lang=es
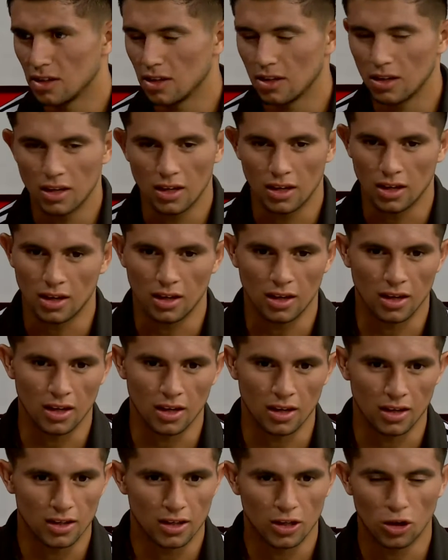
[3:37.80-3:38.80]
Eh,
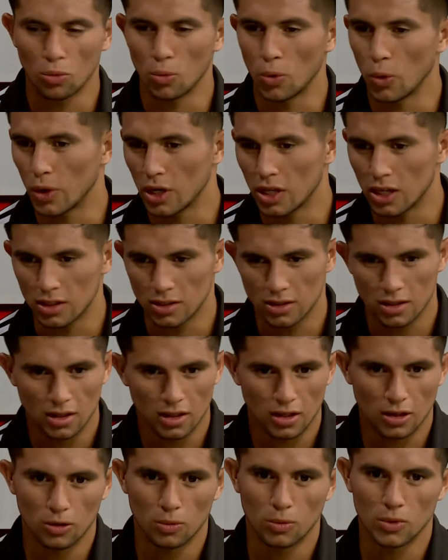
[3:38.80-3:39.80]
¿Cómo venís?
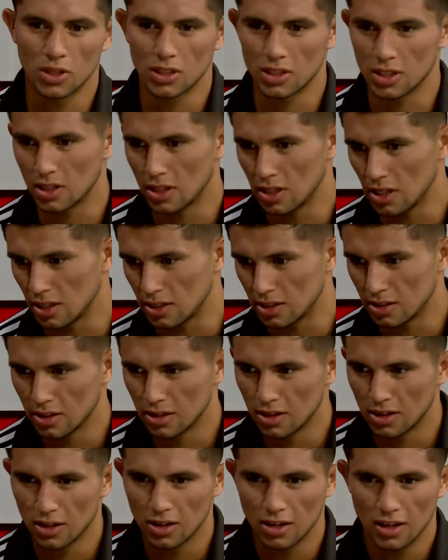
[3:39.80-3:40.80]
¿Cómo te sentís?
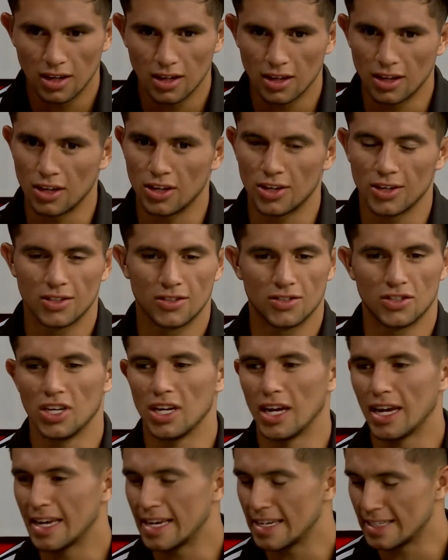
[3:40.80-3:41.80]
Eh, che,
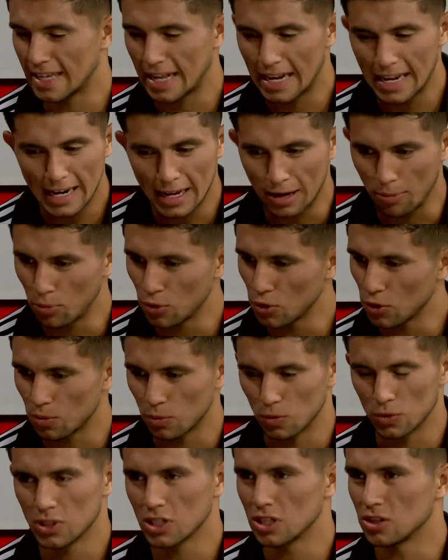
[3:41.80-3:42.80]
hay que salir campeón,
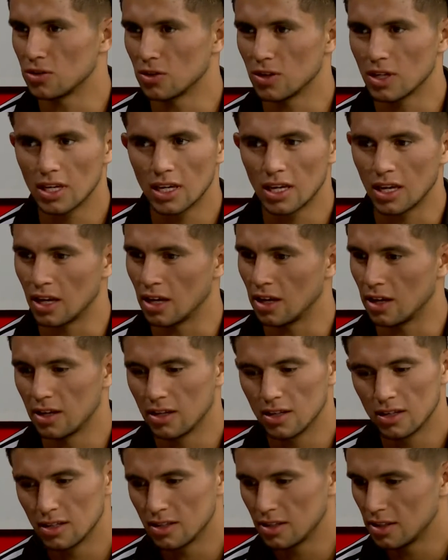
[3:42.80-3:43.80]
muchachos, hay que,
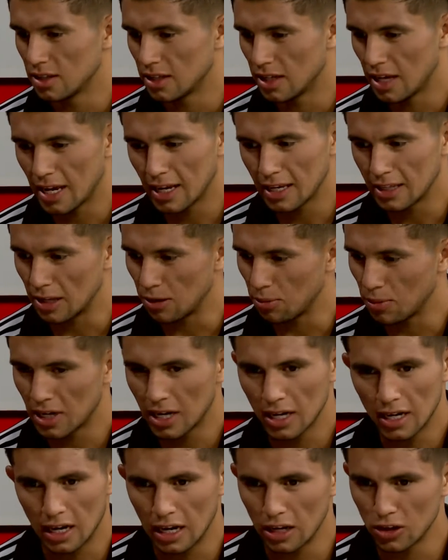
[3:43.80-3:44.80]
hay que
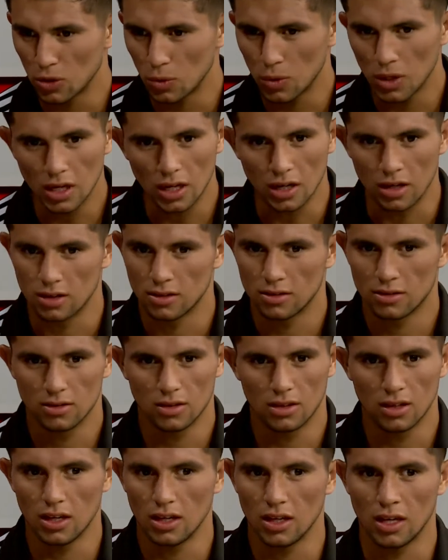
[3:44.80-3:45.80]
terminar el año bien.
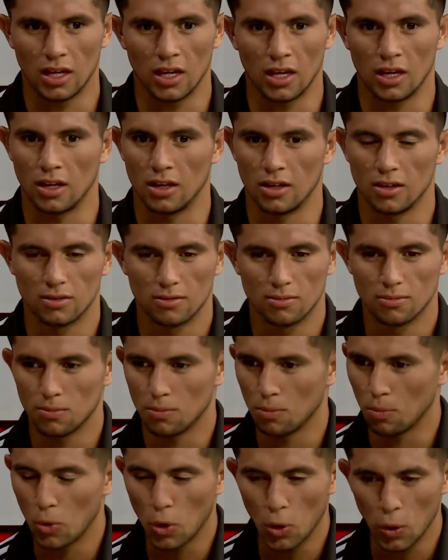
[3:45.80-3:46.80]

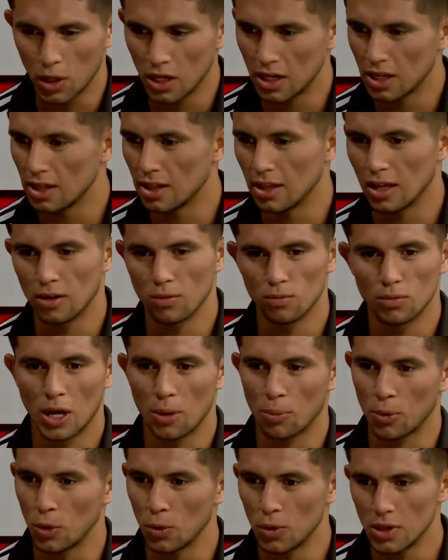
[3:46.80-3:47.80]
vos venís de una
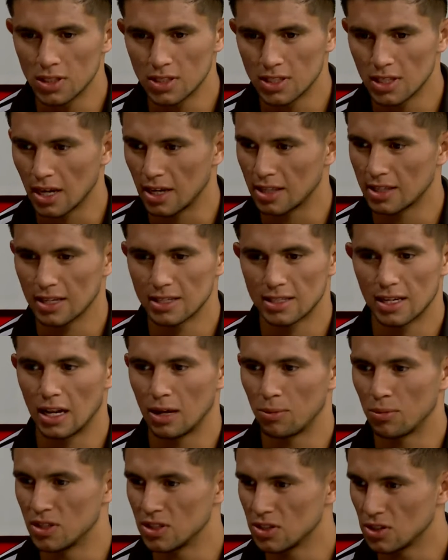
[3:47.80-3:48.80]
provincia, estás en la
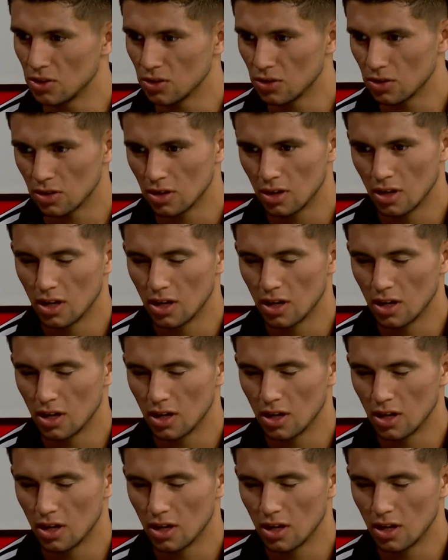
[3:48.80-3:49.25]
pensión,